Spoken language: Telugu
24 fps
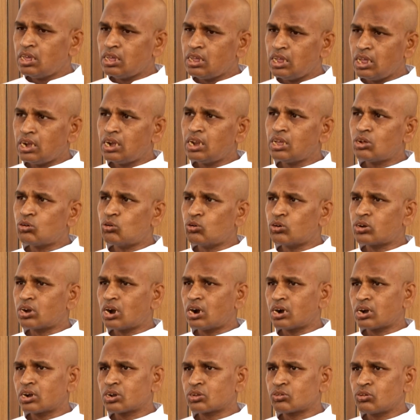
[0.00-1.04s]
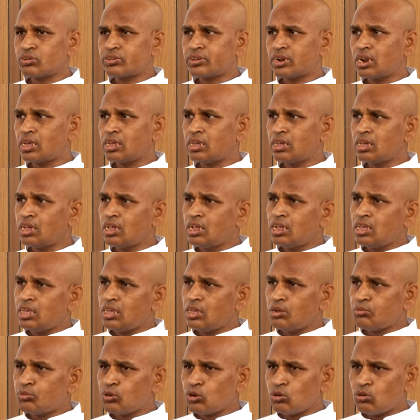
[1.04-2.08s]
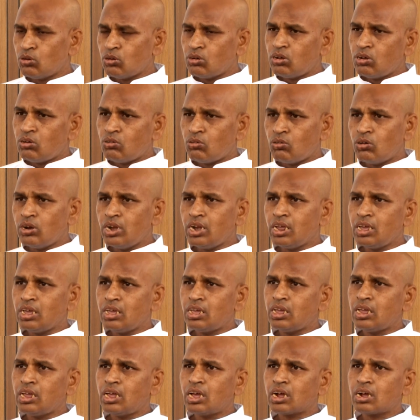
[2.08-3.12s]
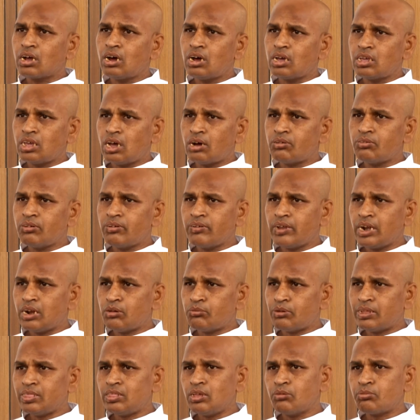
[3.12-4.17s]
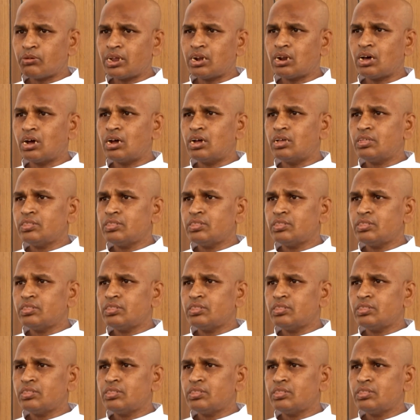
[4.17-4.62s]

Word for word: ఇవన్నీ కోర్టు ఆర్డర్స్ వచ్చినాయి ఇప్పుడు ఓన్లీ ఈ యొక్క యాభై వేల మంది పైన